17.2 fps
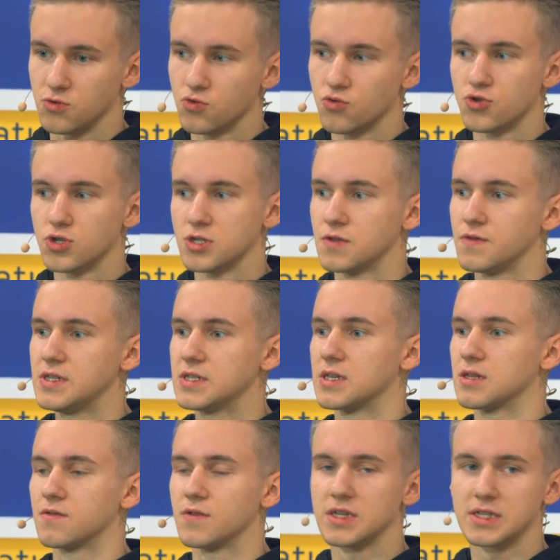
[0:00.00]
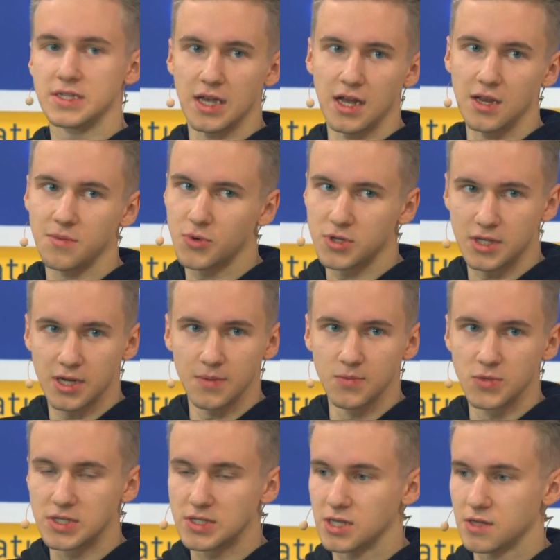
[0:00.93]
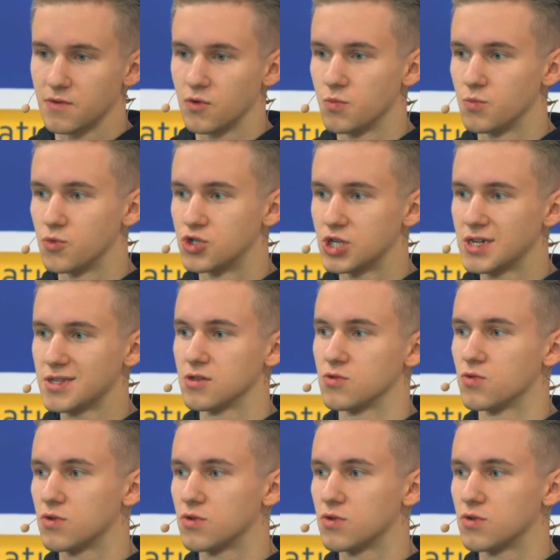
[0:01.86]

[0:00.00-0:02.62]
Тут уже зависит от твоих целей, потребностей, от твоего бюджета,